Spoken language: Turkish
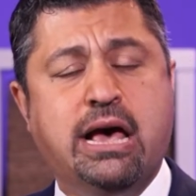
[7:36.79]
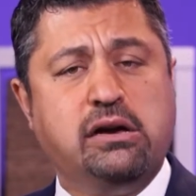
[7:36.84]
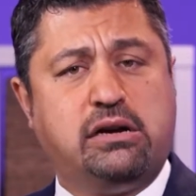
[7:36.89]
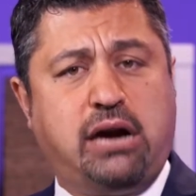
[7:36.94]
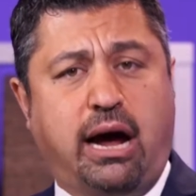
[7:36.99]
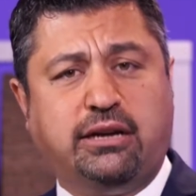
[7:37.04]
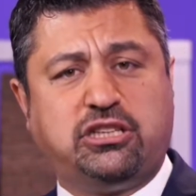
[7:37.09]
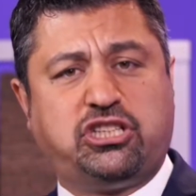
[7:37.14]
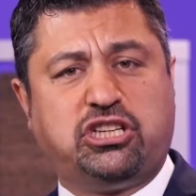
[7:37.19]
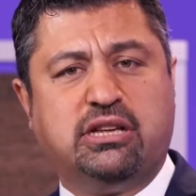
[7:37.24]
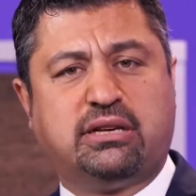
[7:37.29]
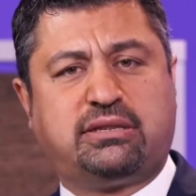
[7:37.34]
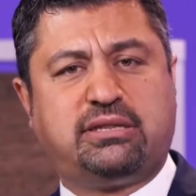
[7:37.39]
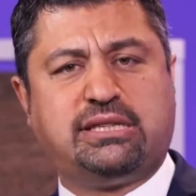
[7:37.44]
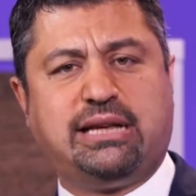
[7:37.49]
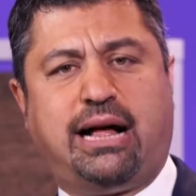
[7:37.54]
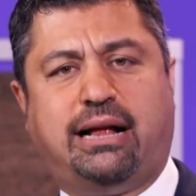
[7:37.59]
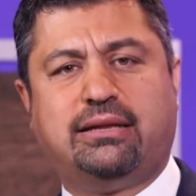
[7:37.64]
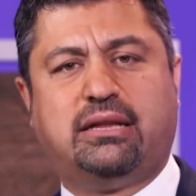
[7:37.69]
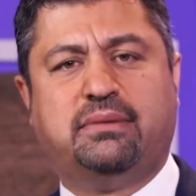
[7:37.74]
karşılıksız
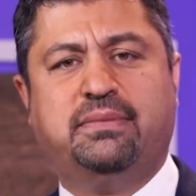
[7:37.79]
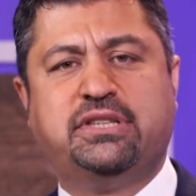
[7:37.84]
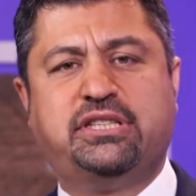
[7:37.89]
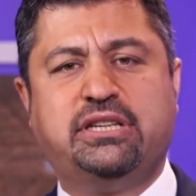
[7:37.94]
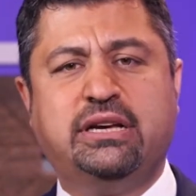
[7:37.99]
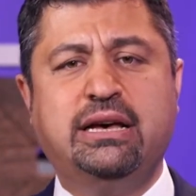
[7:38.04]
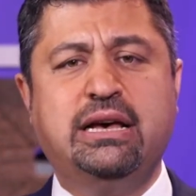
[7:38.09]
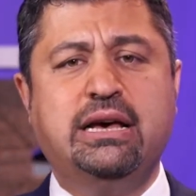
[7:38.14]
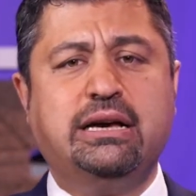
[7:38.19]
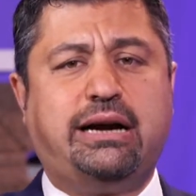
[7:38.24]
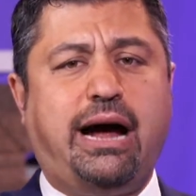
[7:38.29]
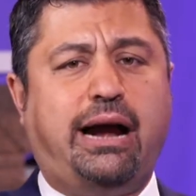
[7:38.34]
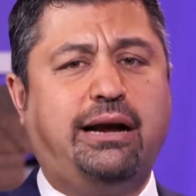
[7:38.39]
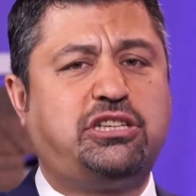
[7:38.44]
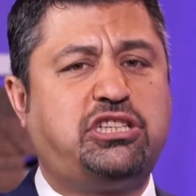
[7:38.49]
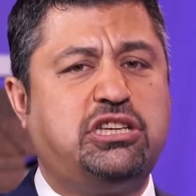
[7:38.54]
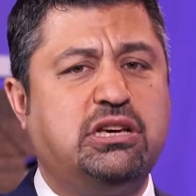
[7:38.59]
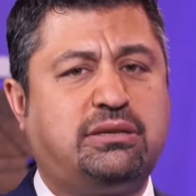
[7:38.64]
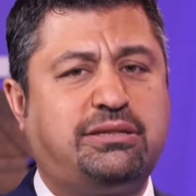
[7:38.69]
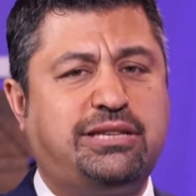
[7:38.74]
aldığımızı
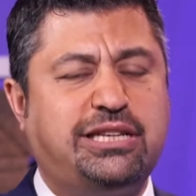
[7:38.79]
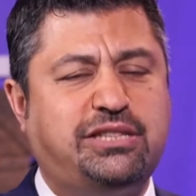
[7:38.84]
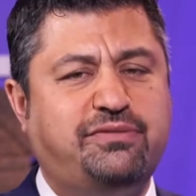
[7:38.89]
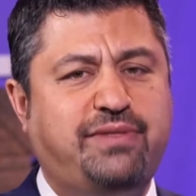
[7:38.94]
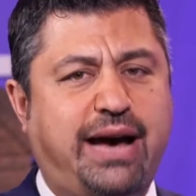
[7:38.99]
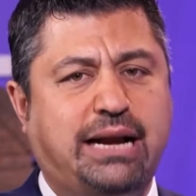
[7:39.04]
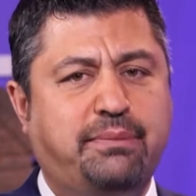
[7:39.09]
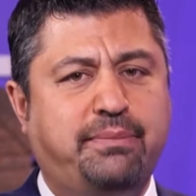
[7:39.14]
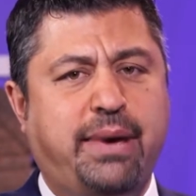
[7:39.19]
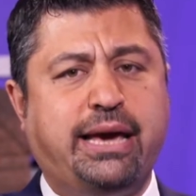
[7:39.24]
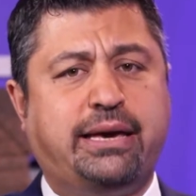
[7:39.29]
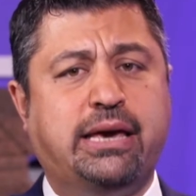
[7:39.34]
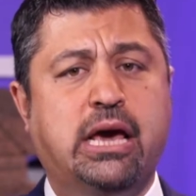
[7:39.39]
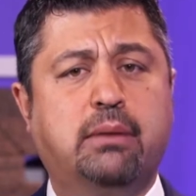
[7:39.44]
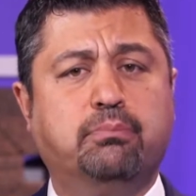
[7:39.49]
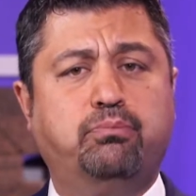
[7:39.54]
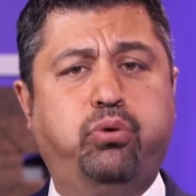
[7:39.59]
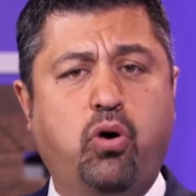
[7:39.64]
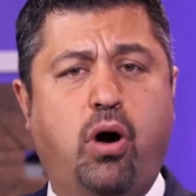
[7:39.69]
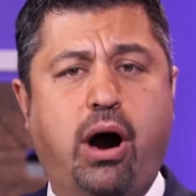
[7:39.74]
karşılıksız vermek
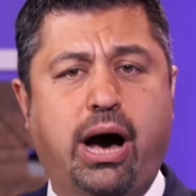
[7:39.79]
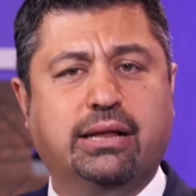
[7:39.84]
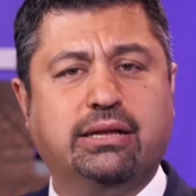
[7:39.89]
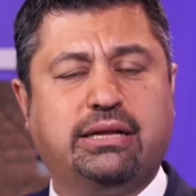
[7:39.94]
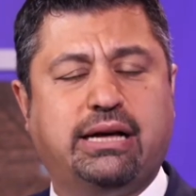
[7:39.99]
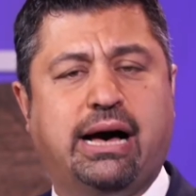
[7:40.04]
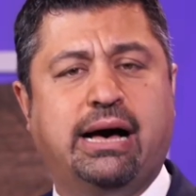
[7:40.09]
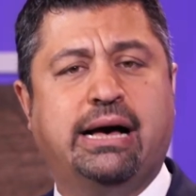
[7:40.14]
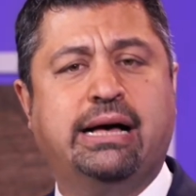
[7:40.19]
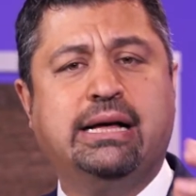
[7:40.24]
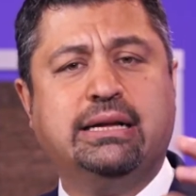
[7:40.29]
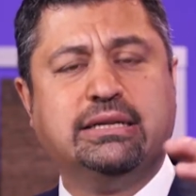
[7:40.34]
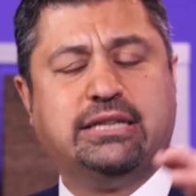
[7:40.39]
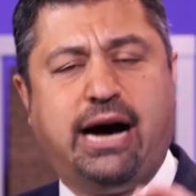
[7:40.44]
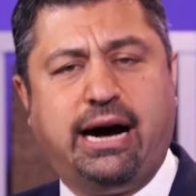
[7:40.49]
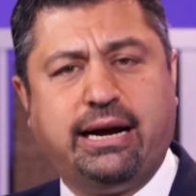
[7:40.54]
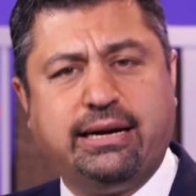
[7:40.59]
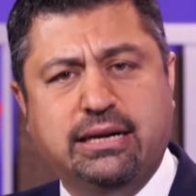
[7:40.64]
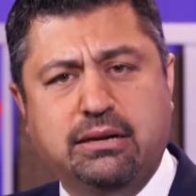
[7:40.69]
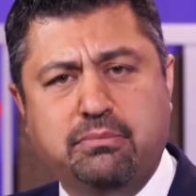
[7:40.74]
bu halka
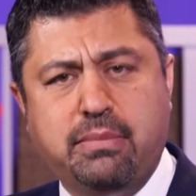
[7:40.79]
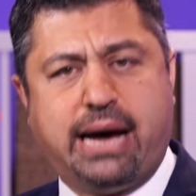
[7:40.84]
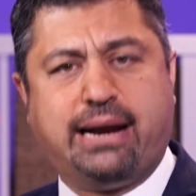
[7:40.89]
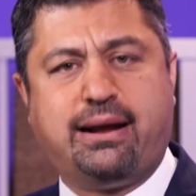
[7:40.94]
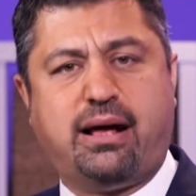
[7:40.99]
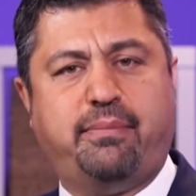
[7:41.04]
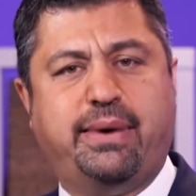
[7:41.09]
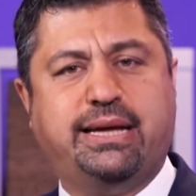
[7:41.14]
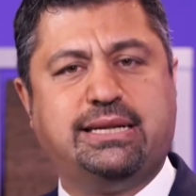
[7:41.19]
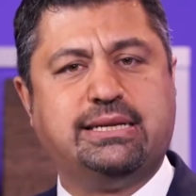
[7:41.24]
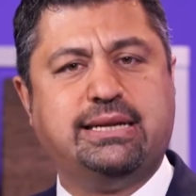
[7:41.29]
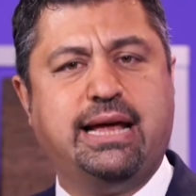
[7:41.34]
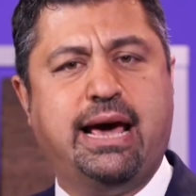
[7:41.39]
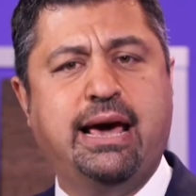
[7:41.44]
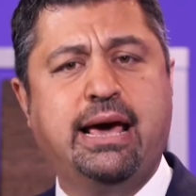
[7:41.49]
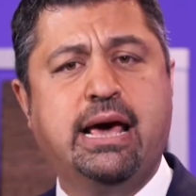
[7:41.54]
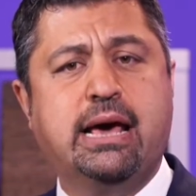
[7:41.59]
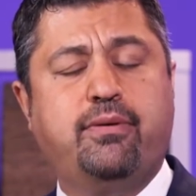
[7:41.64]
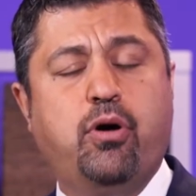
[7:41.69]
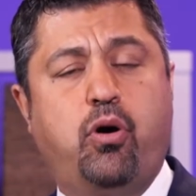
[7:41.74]
Tanrı'nın
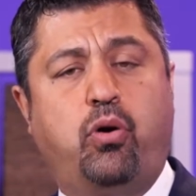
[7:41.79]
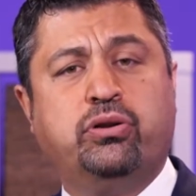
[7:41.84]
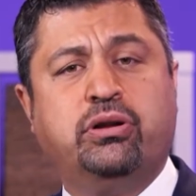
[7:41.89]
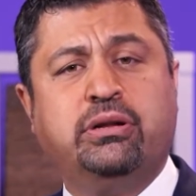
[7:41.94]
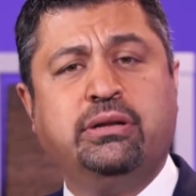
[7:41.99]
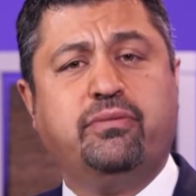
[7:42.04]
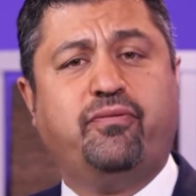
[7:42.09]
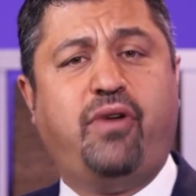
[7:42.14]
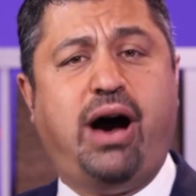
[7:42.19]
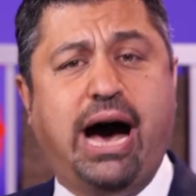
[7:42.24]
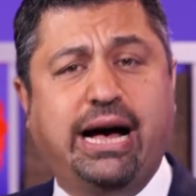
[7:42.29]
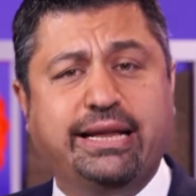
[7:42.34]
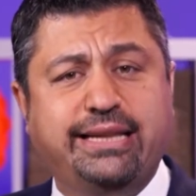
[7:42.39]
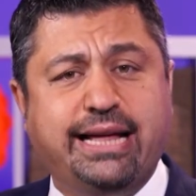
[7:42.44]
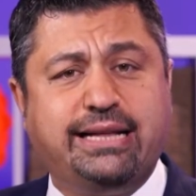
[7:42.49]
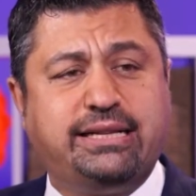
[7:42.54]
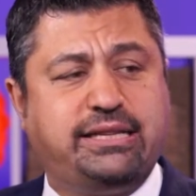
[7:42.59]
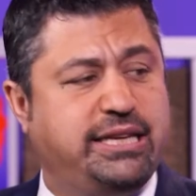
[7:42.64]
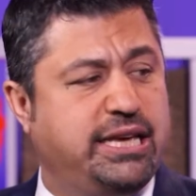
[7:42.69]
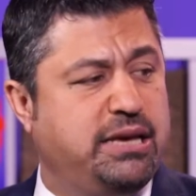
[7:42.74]
merhametine ve onun vaat
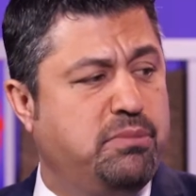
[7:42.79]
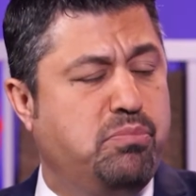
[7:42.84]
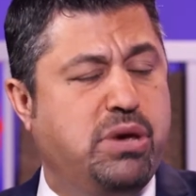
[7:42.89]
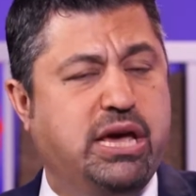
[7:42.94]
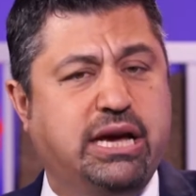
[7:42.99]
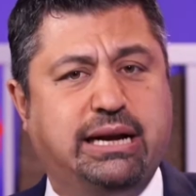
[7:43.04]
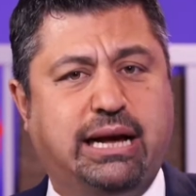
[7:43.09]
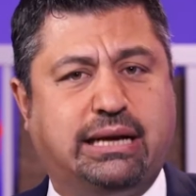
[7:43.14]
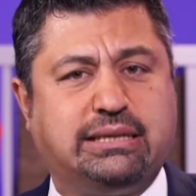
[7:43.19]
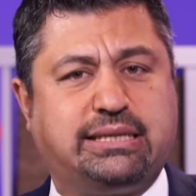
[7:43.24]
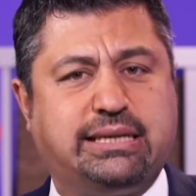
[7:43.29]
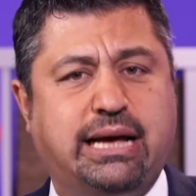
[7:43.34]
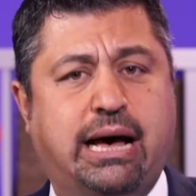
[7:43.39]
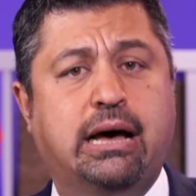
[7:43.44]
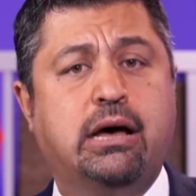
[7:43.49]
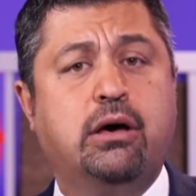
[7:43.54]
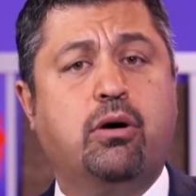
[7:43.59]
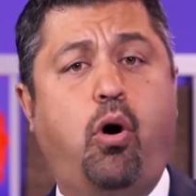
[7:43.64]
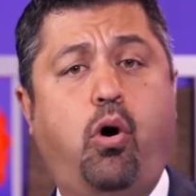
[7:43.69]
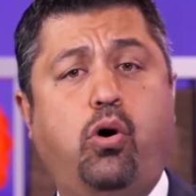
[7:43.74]
ettiği
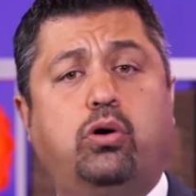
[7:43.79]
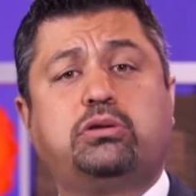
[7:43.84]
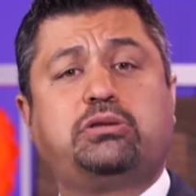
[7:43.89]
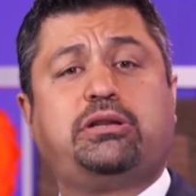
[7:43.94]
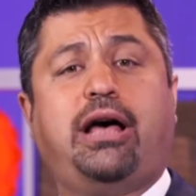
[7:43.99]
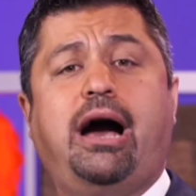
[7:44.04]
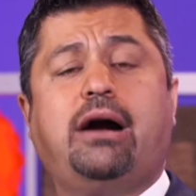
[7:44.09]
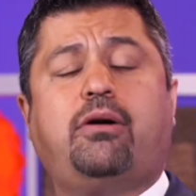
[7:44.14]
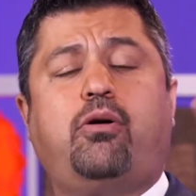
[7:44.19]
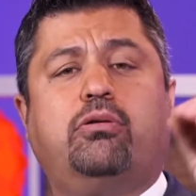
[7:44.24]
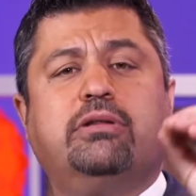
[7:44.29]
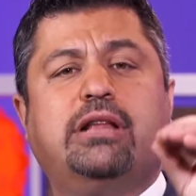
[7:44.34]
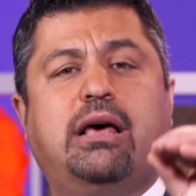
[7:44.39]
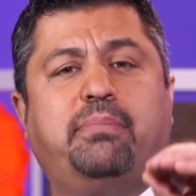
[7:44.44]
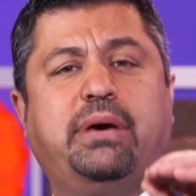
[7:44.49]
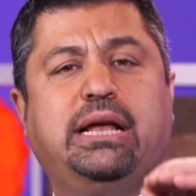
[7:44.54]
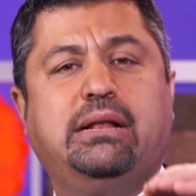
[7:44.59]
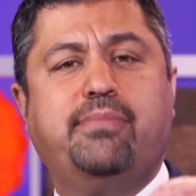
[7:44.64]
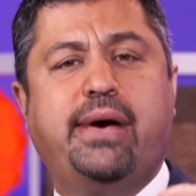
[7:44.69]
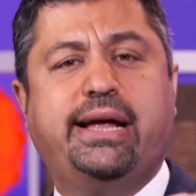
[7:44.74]
mirasa ortak
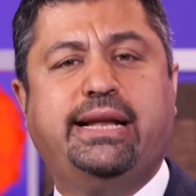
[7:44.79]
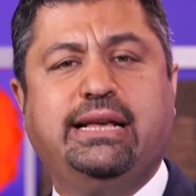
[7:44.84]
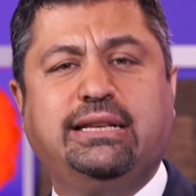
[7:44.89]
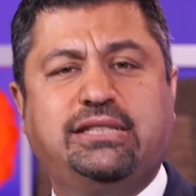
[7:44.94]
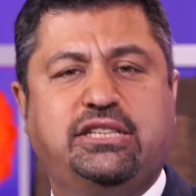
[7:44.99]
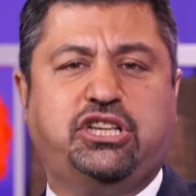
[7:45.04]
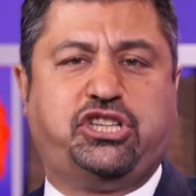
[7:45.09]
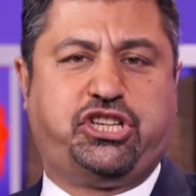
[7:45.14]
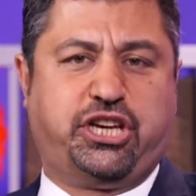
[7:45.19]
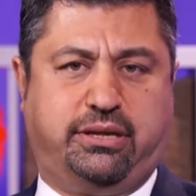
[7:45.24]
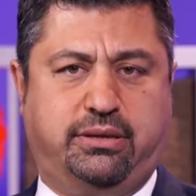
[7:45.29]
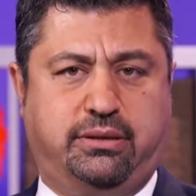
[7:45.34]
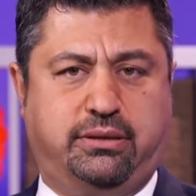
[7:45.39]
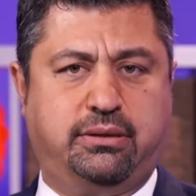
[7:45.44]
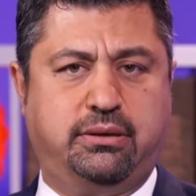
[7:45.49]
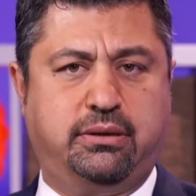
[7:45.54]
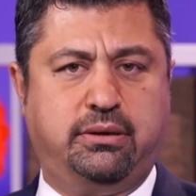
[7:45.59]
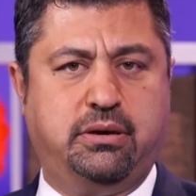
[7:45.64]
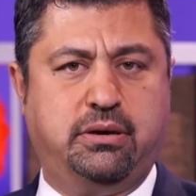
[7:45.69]
olabilmeniz için